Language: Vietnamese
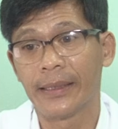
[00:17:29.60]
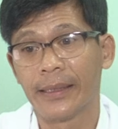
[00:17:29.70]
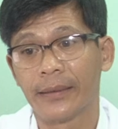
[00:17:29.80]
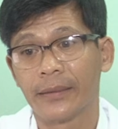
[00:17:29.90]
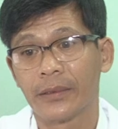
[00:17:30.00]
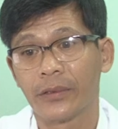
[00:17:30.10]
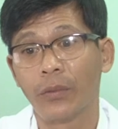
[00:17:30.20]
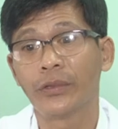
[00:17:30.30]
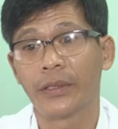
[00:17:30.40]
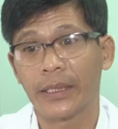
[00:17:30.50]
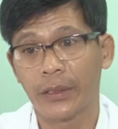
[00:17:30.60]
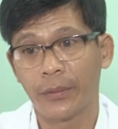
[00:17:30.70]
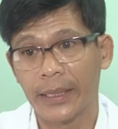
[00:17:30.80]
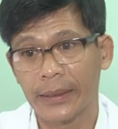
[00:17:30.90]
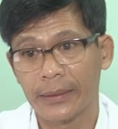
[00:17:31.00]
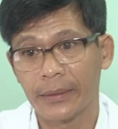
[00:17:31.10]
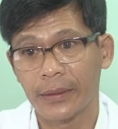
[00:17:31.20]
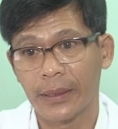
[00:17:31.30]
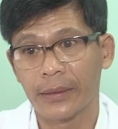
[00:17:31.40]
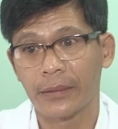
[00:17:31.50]
là tổn thương các cơ quan
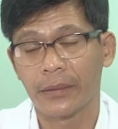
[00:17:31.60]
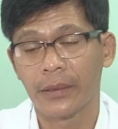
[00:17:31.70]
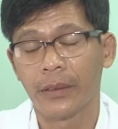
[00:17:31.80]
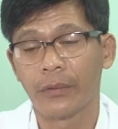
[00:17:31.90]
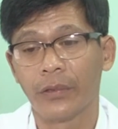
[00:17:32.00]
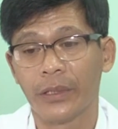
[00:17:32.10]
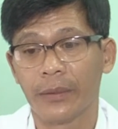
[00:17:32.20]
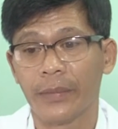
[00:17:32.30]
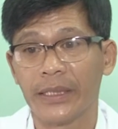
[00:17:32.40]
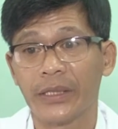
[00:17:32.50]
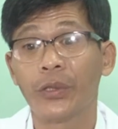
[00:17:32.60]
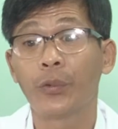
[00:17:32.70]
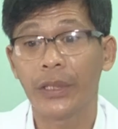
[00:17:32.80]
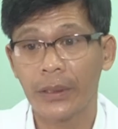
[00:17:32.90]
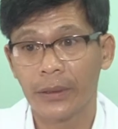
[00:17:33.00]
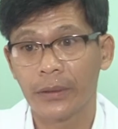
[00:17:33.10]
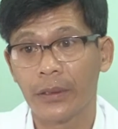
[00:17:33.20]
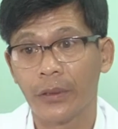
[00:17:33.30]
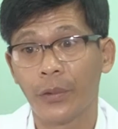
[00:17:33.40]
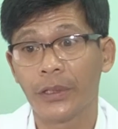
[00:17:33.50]
à, rồi à, bệnh nhân xuất huyết
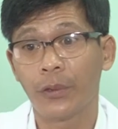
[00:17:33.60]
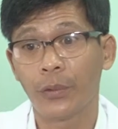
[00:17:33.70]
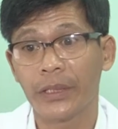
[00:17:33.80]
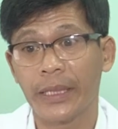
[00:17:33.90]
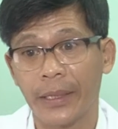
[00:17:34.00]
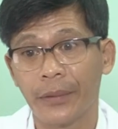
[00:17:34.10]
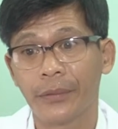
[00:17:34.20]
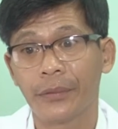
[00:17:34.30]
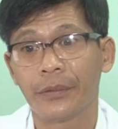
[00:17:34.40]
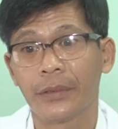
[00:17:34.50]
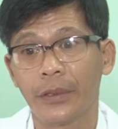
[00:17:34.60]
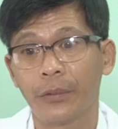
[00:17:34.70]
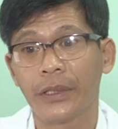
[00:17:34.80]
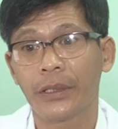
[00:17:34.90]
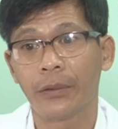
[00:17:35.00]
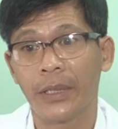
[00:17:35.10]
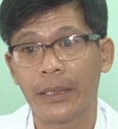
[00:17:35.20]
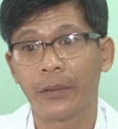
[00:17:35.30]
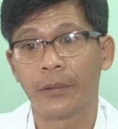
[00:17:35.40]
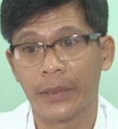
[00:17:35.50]
như huyết xuất huyết não xuất huyết tiêu hóa
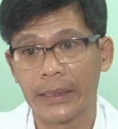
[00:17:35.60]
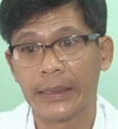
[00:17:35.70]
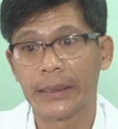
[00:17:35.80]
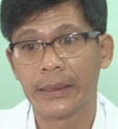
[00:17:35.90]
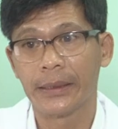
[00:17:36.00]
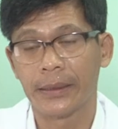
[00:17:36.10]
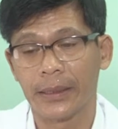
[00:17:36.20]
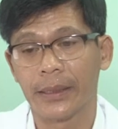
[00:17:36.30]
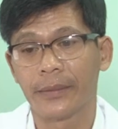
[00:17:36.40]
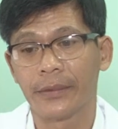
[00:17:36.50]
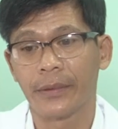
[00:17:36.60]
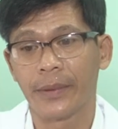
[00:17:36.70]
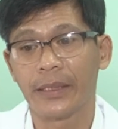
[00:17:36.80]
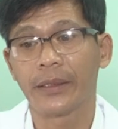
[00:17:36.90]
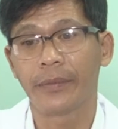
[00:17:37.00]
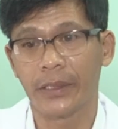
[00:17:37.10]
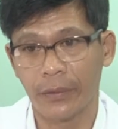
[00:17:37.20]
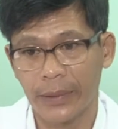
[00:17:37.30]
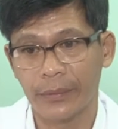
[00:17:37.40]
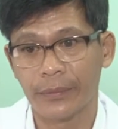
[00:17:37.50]
vân vân là bệnh nhân có thể bị tử
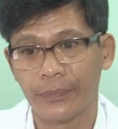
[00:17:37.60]
vong